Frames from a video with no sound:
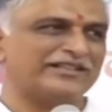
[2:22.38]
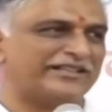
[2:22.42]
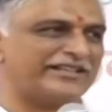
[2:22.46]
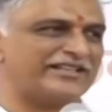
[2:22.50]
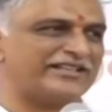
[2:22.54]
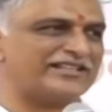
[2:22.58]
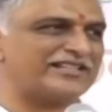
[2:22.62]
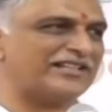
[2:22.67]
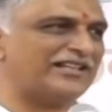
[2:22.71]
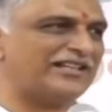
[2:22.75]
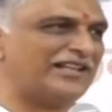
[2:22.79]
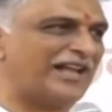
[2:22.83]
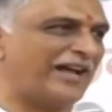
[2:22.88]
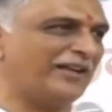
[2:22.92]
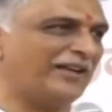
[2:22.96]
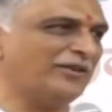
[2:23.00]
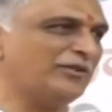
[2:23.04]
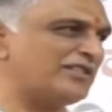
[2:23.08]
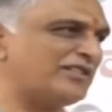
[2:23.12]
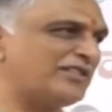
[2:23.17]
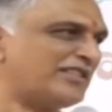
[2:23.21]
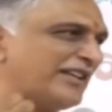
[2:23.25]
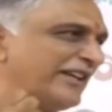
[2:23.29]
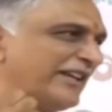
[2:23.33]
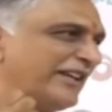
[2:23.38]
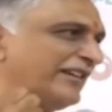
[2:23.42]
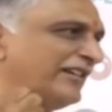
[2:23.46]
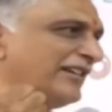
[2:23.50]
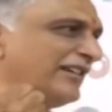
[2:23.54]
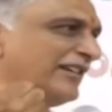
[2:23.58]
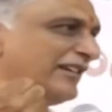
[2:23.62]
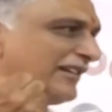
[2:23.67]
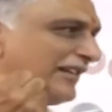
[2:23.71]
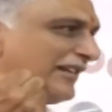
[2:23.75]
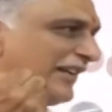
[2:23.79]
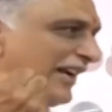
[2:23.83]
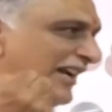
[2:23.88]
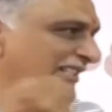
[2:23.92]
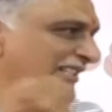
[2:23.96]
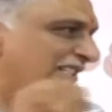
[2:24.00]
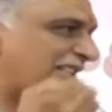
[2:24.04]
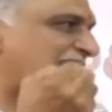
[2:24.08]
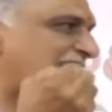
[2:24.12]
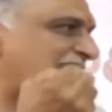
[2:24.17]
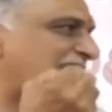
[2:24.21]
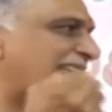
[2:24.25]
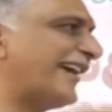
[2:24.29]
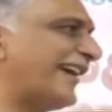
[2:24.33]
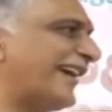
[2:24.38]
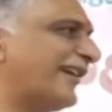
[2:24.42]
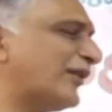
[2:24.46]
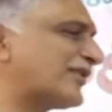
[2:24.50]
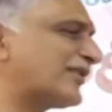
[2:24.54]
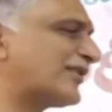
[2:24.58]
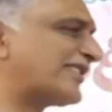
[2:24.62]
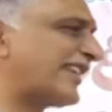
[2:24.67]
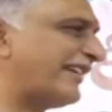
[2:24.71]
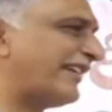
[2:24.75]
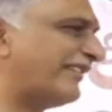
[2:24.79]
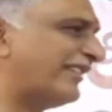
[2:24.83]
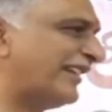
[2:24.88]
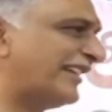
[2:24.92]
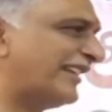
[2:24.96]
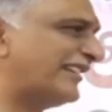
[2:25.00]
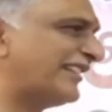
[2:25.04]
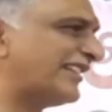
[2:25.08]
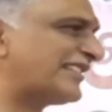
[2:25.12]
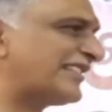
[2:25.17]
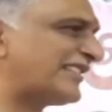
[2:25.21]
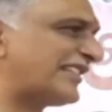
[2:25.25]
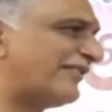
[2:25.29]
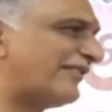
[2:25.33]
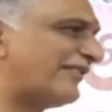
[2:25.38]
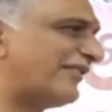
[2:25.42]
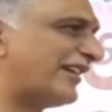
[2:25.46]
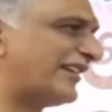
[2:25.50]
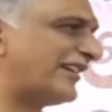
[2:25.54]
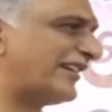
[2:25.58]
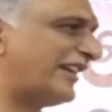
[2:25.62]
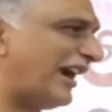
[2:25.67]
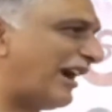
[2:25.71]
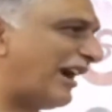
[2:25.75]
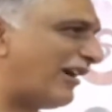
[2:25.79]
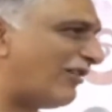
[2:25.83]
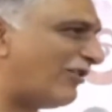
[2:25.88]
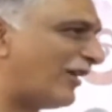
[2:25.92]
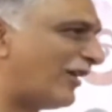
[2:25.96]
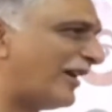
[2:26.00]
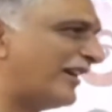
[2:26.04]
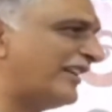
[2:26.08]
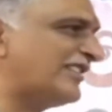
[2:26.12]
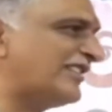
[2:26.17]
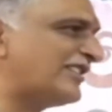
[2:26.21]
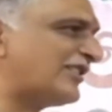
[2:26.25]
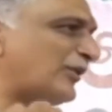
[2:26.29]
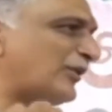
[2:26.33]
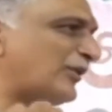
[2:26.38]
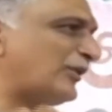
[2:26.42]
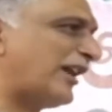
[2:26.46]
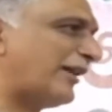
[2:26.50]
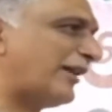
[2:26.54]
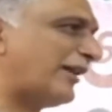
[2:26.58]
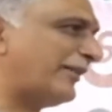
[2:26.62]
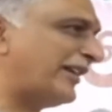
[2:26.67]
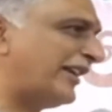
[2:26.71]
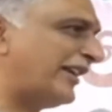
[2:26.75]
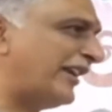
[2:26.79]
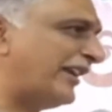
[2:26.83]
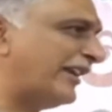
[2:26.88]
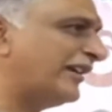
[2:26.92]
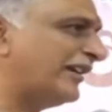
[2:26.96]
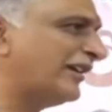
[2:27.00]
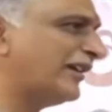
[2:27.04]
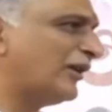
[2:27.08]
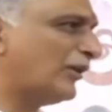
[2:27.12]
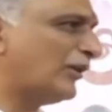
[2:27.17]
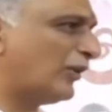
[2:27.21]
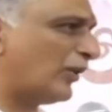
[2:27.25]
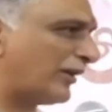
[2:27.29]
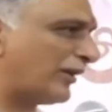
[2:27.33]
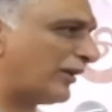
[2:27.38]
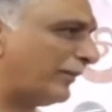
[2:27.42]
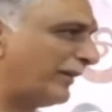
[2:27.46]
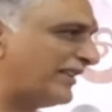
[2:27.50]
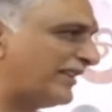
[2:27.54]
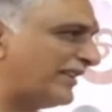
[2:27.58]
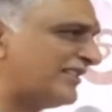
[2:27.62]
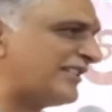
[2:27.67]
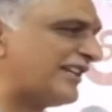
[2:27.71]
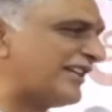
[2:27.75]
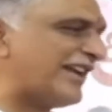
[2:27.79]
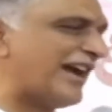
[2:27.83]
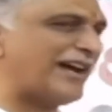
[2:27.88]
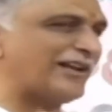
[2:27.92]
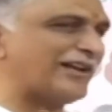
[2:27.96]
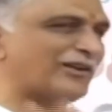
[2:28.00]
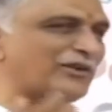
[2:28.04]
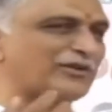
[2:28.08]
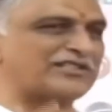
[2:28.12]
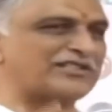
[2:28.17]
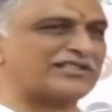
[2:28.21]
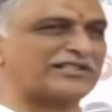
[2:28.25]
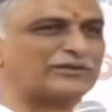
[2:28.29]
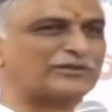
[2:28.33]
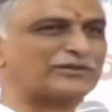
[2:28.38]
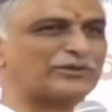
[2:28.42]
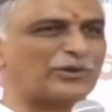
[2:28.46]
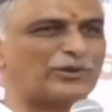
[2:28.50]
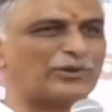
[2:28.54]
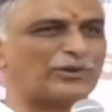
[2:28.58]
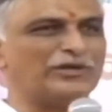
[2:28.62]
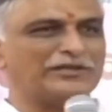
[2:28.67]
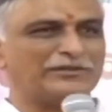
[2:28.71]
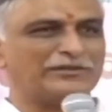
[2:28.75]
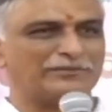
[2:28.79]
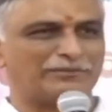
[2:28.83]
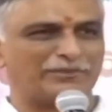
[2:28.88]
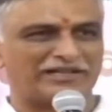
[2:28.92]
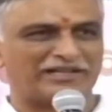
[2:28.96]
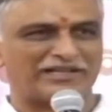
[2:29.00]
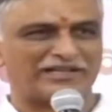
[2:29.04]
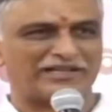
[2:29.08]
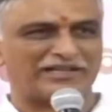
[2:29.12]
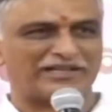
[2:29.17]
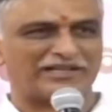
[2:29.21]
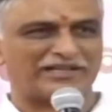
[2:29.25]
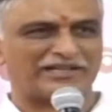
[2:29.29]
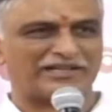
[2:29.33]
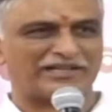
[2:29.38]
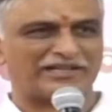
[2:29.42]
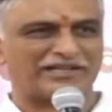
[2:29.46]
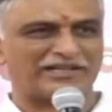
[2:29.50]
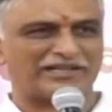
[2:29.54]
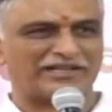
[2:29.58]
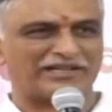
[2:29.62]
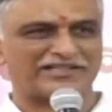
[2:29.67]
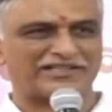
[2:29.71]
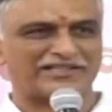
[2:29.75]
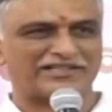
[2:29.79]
ఈ జిల్లా నుంచి రాష్ట్ర స్థాయిలో సేవలు అందించిన వారిని ఆహ్వానించుకుందామని ఒక మంచి ఆలోచనతో మన జిల్లా పార్టీ